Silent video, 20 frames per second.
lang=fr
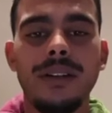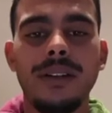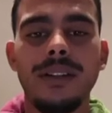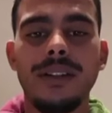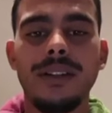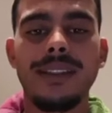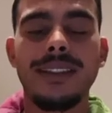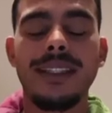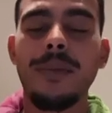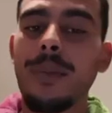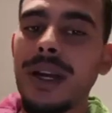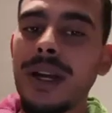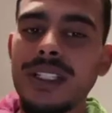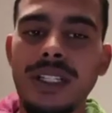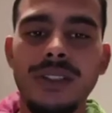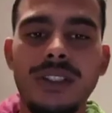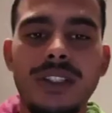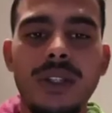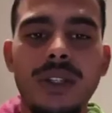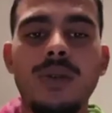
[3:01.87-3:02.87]
c'est pas
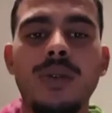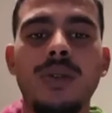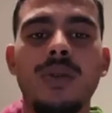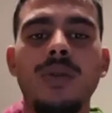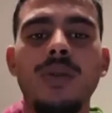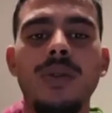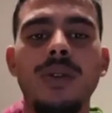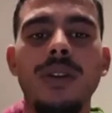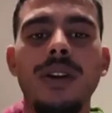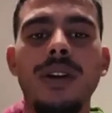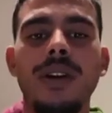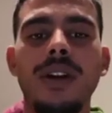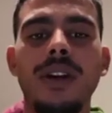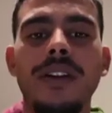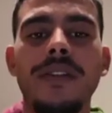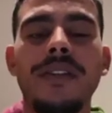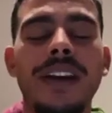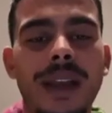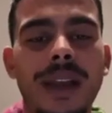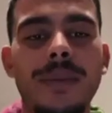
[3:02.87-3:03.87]
gentil du tout.
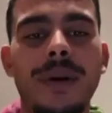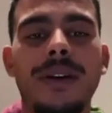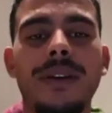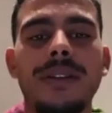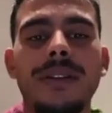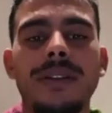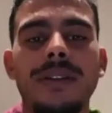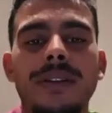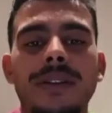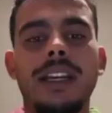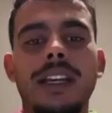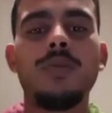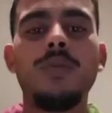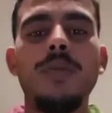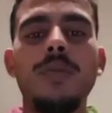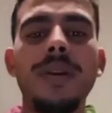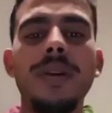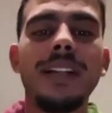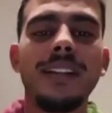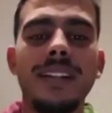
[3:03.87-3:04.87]
Vraiment
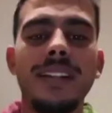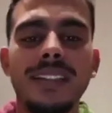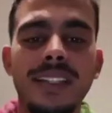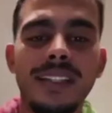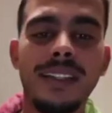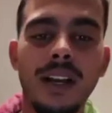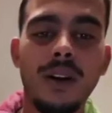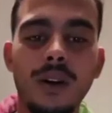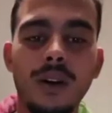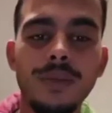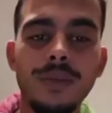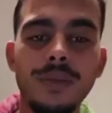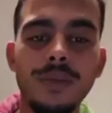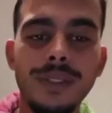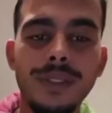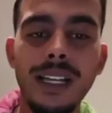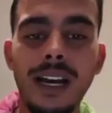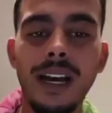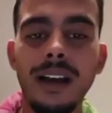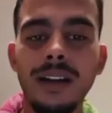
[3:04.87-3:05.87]
me met dans des états comme
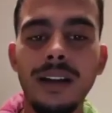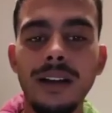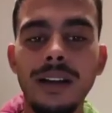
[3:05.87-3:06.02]
ça.